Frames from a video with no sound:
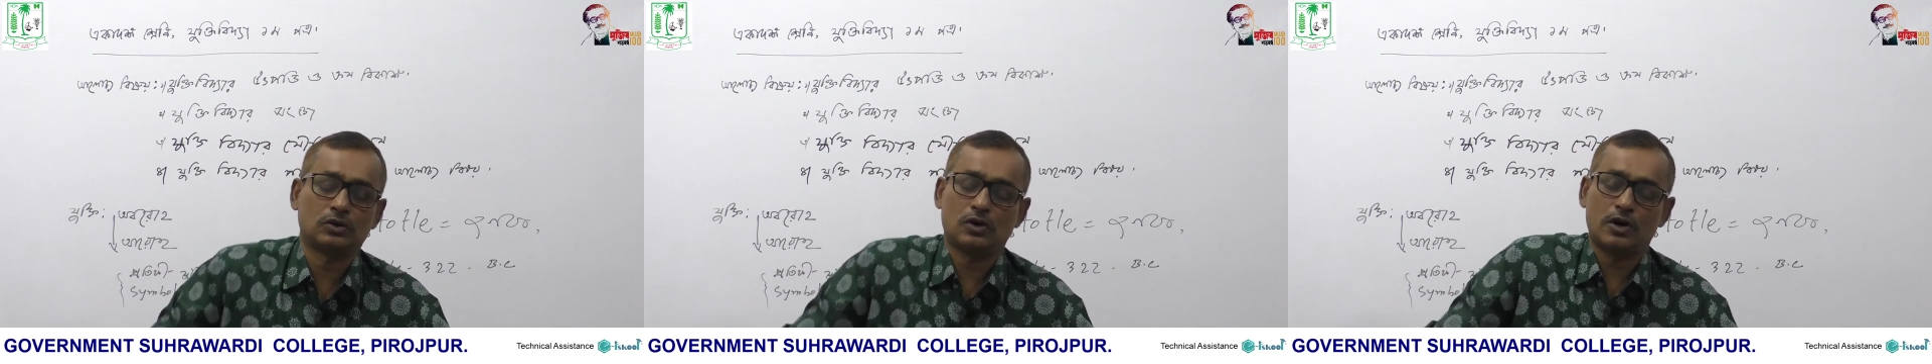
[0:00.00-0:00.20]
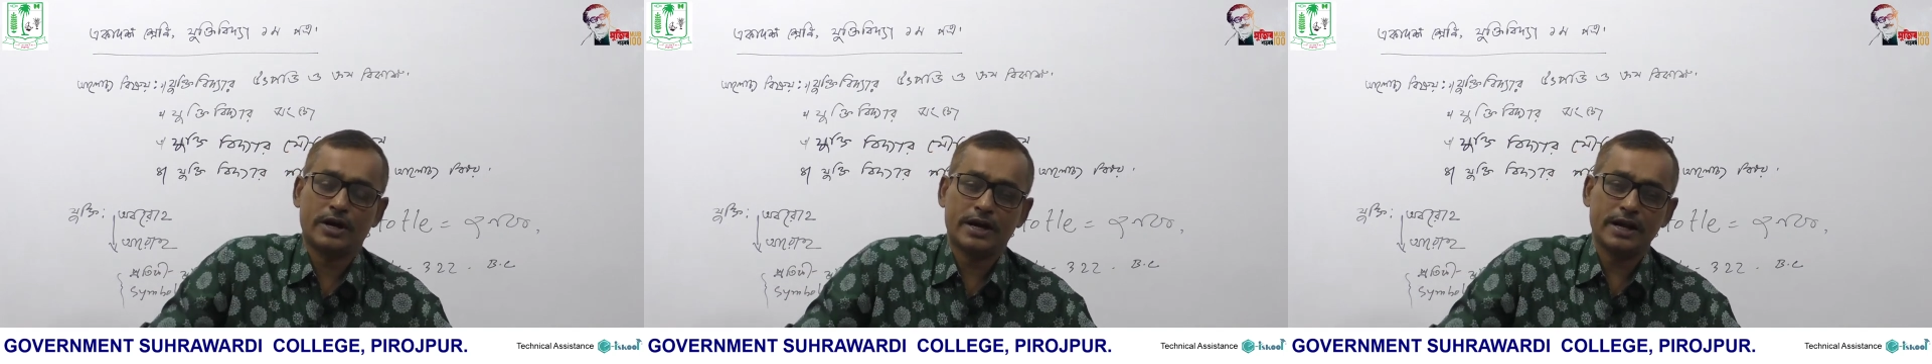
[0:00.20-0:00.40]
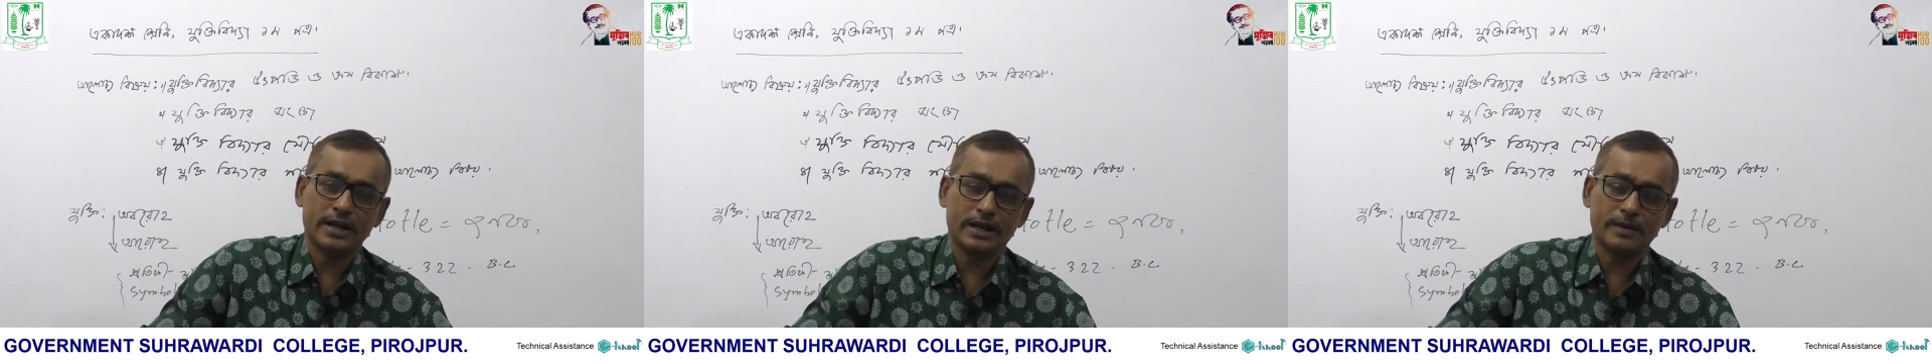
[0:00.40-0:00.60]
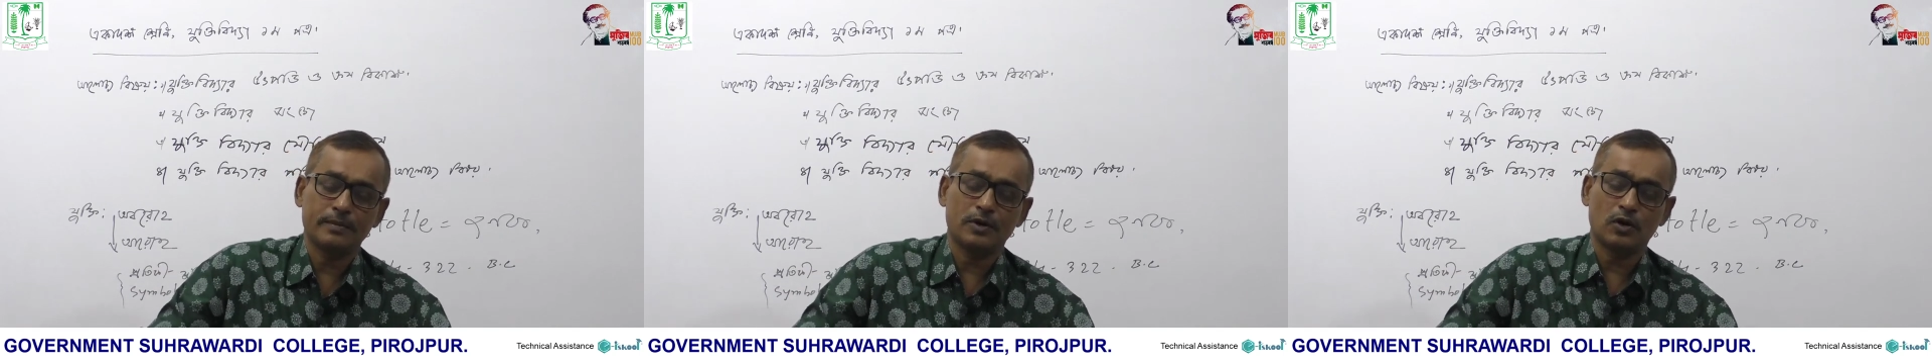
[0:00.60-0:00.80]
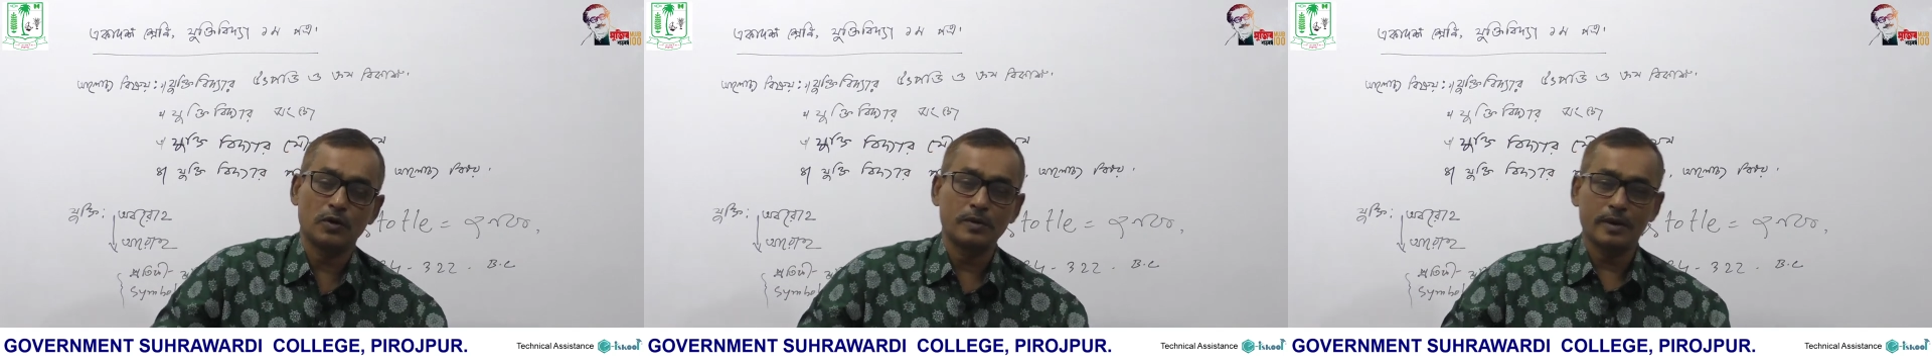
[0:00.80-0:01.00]
হয় নাই কিংবা
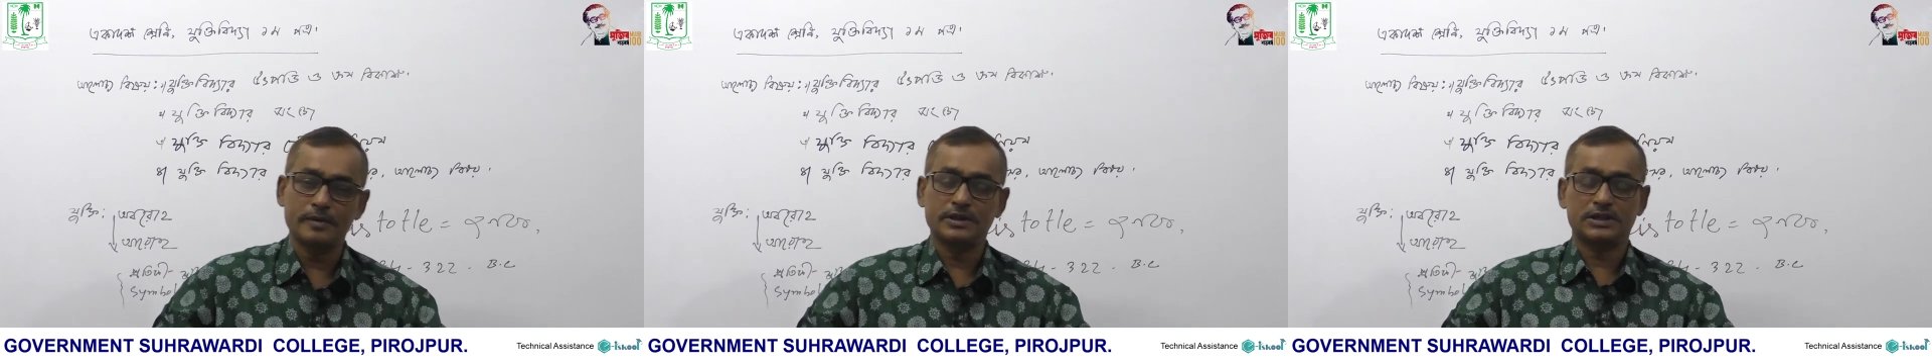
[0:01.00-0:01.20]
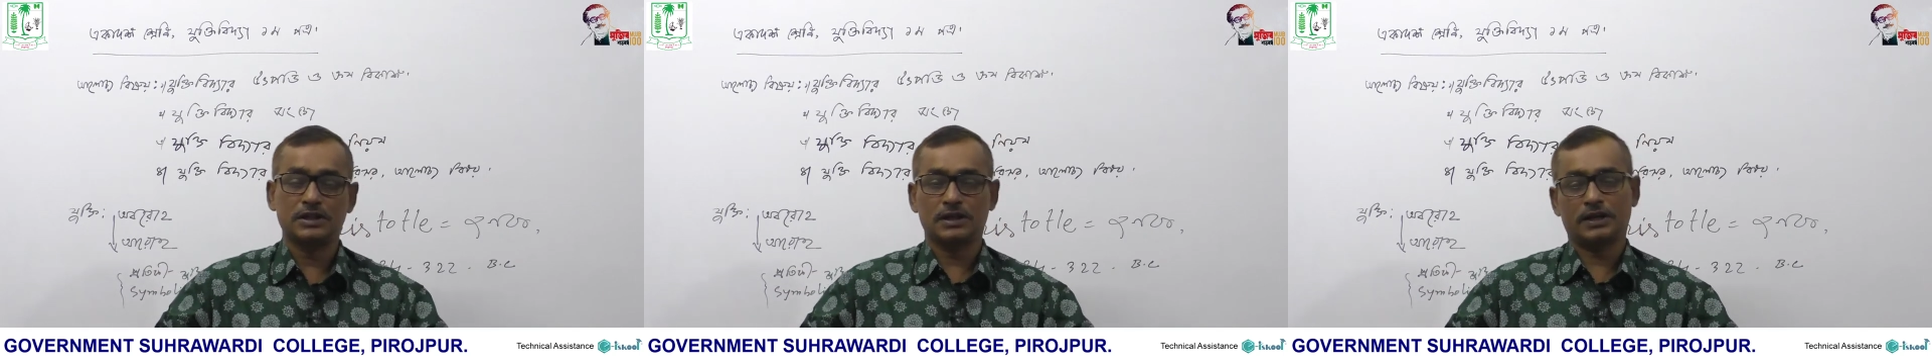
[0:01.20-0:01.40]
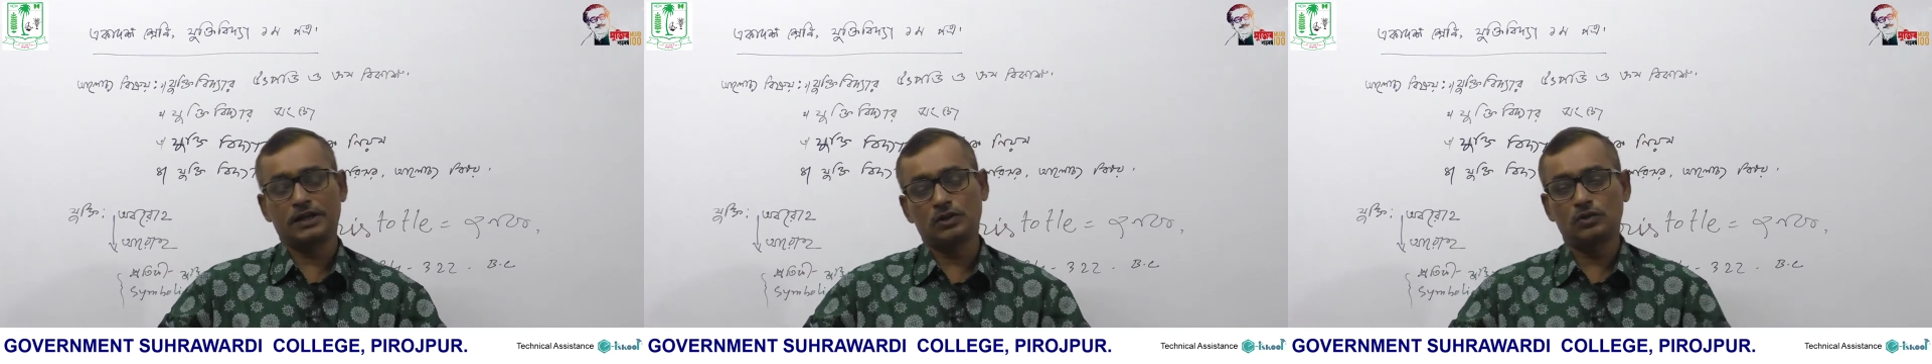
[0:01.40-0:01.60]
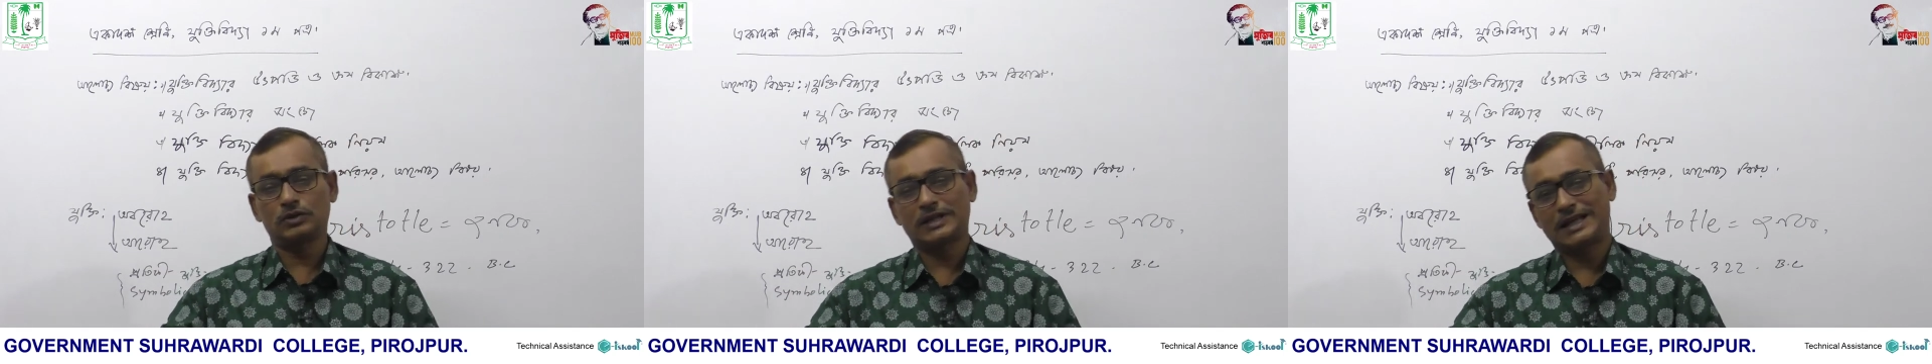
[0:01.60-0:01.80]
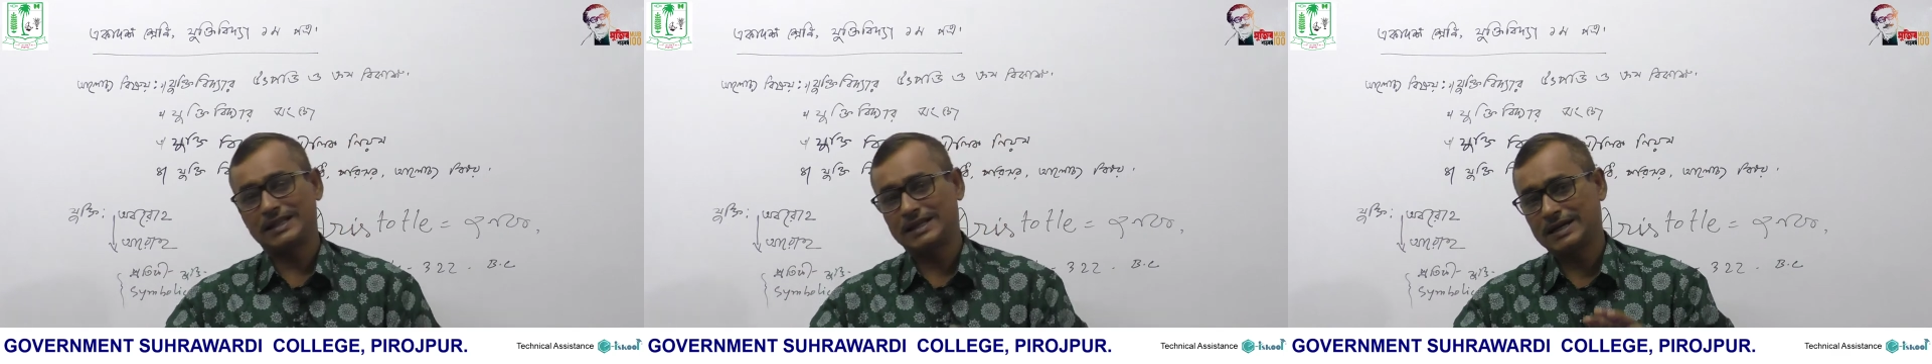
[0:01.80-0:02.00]
ওইভাবে চিন্তা কিন্তু
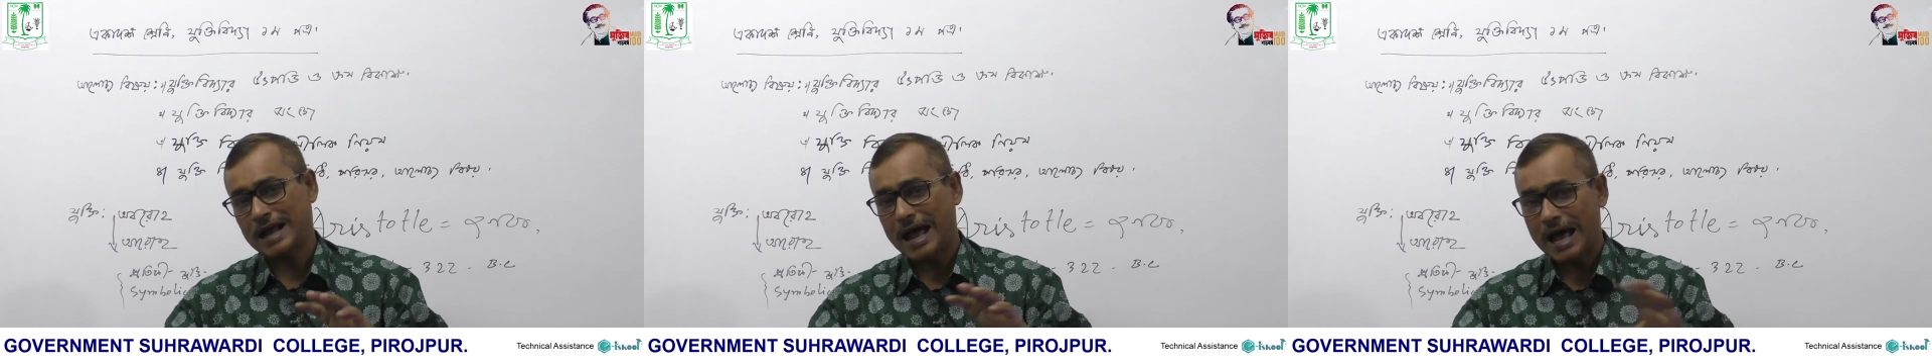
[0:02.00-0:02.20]
তাদের